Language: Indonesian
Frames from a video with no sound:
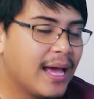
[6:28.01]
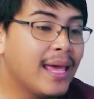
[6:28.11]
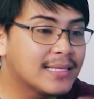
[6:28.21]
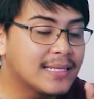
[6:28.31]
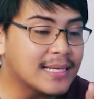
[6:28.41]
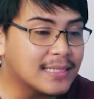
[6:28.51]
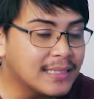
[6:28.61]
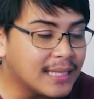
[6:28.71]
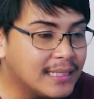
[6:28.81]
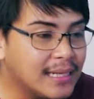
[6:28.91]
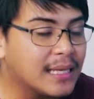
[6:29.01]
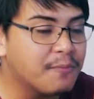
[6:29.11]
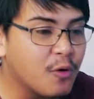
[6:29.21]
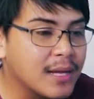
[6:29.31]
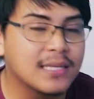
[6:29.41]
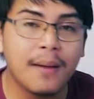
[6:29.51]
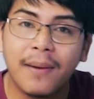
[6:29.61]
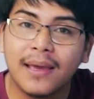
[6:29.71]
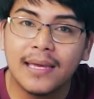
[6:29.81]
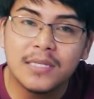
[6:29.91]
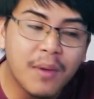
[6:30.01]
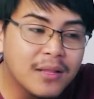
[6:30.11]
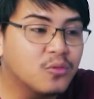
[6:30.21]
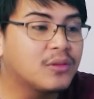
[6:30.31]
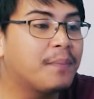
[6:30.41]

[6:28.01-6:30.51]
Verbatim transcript: Eh si Dustin tadi lagi puasa pakai es batu